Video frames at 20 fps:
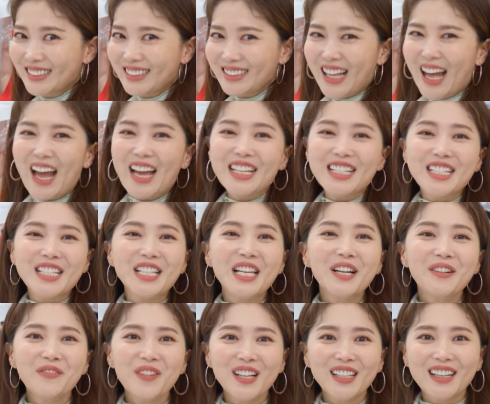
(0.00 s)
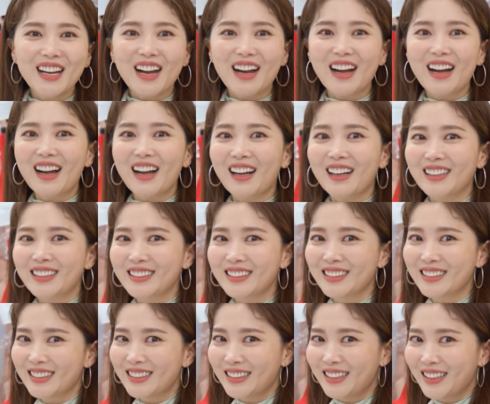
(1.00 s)
다이 신랑 말이야.
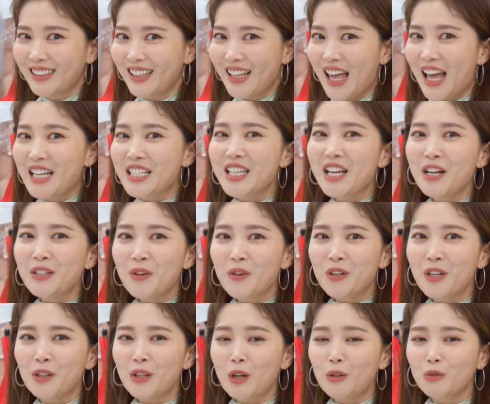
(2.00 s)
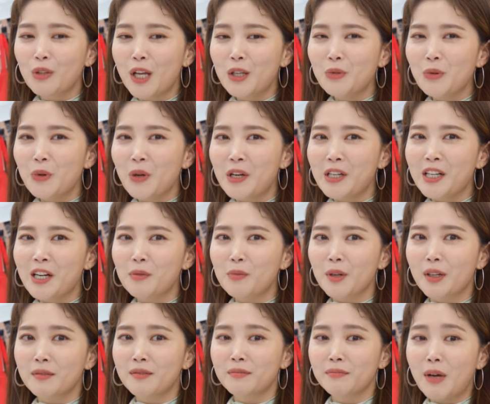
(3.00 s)
행시 합격했다고 딴소리
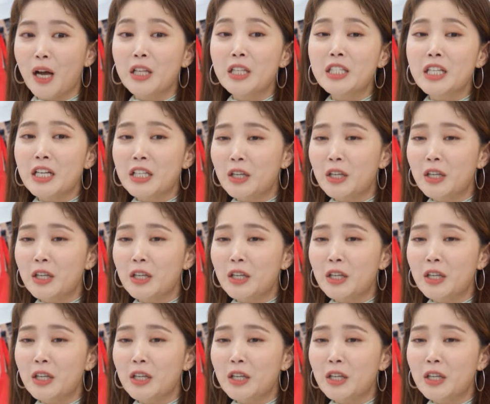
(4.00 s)
할까봐 반차